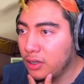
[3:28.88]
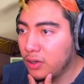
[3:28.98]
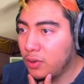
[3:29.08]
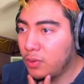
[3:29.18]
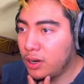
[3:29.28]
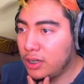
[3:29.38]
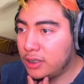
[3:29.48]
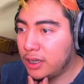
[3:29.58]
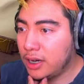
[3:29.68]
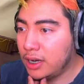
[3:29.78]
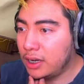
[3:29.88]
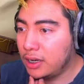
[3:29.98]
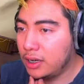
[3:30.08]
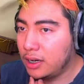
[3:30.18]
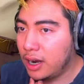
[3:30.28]
¿Cuál será?
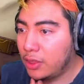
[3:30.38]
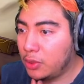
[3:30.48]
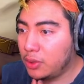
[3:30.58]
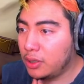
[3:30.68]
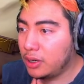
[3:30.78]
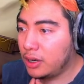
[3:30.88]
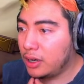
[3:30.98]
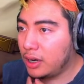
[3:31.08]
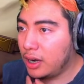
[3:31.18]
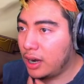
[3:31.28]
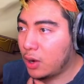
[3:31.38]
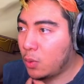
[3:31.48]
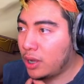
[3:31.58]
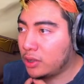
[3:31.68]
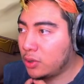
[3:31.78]
La, la
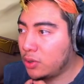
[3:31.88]
4.